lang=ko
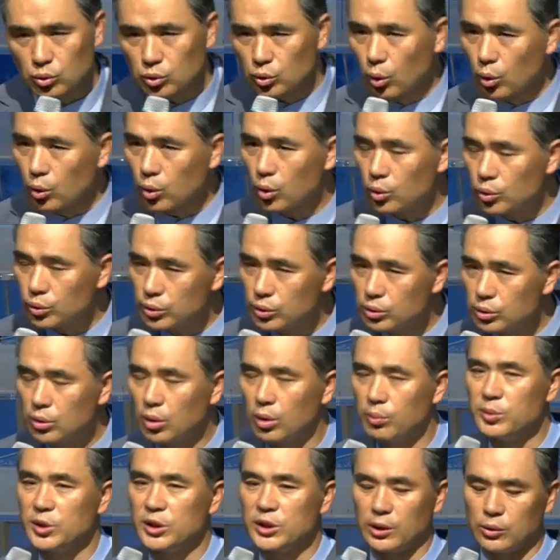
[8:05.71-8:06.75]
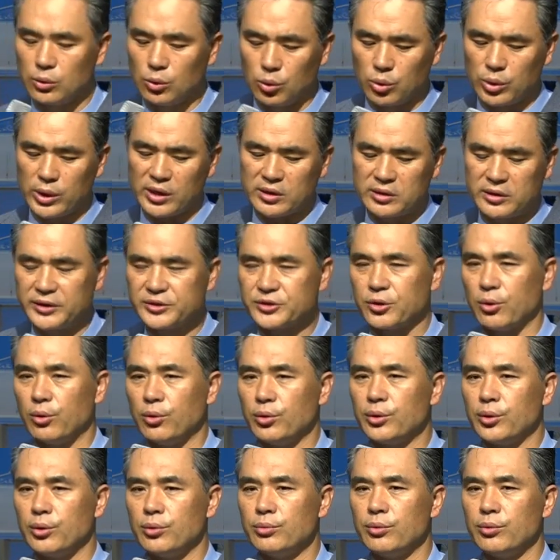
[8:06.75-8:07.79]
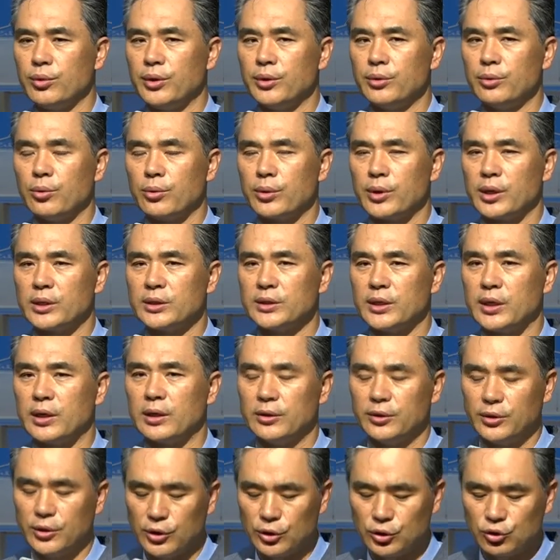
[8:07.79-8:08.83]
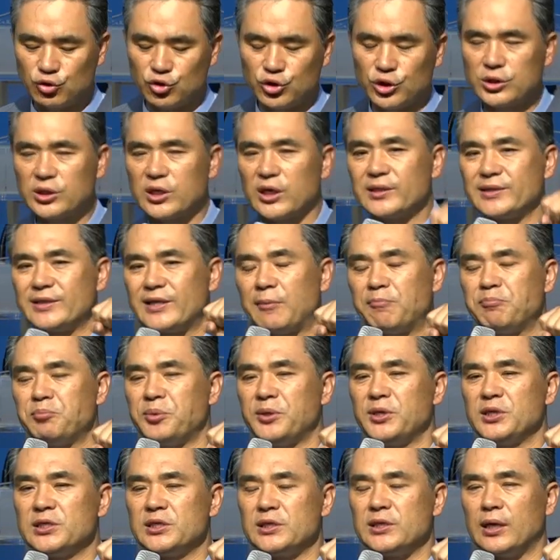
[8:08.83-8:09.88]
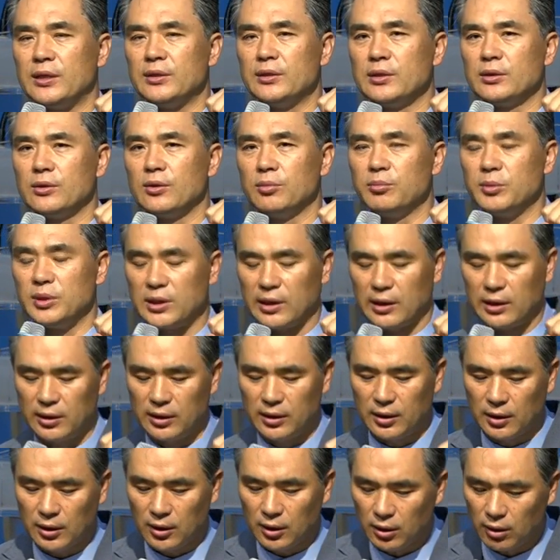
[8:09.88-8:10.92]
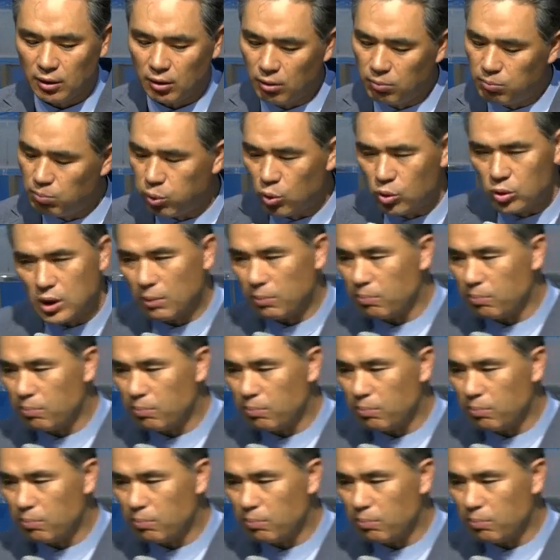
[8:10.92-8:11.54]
요런 겁니다. 요게 그래서 어려운 거예요. 요게 그냥 쉽게 잡히질 않는 겁니다. 어, 뭔가